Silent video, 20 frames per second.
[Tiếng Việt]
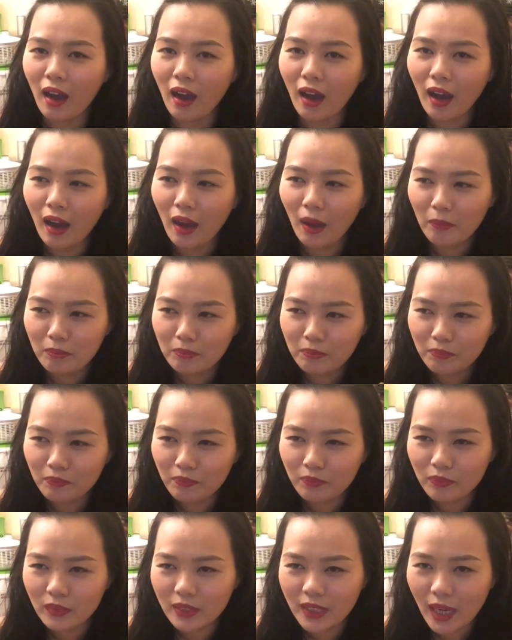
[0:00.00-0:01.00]

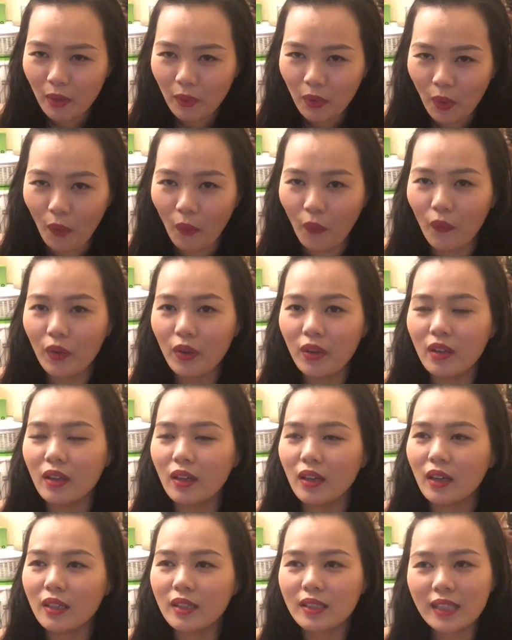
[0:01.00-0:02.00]
um, trao
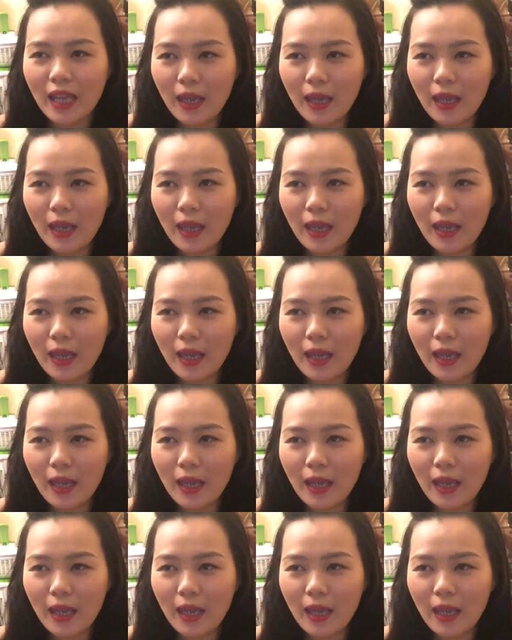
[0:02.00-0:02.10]
đổi uh,